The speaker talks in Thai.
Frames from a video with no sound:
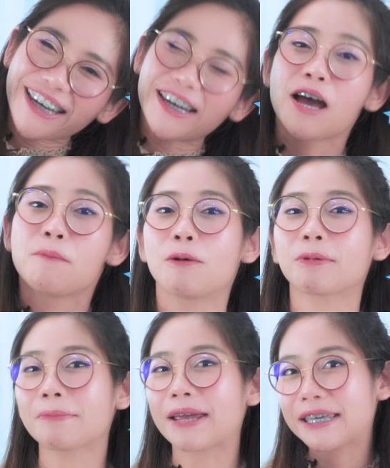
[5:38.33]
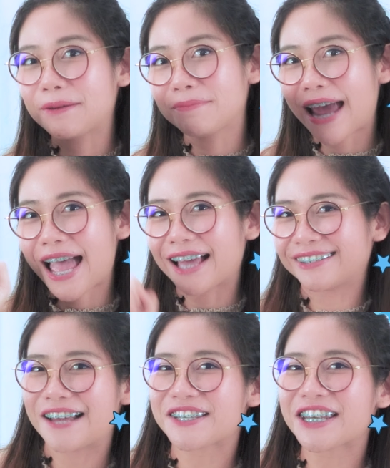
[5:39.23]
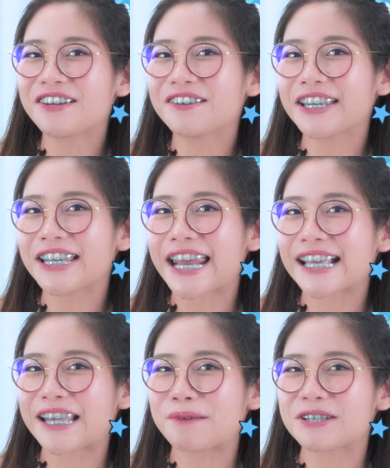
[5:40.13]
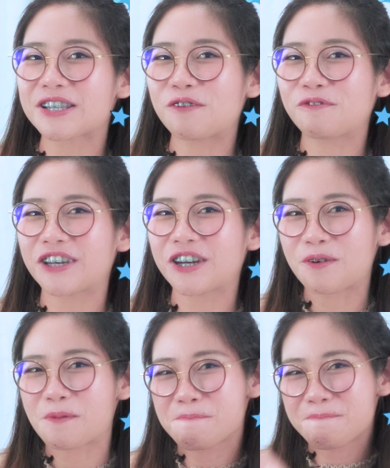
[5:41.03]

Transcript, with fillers: นพบกันใหม่คลิปหน้า I see you in the next episode video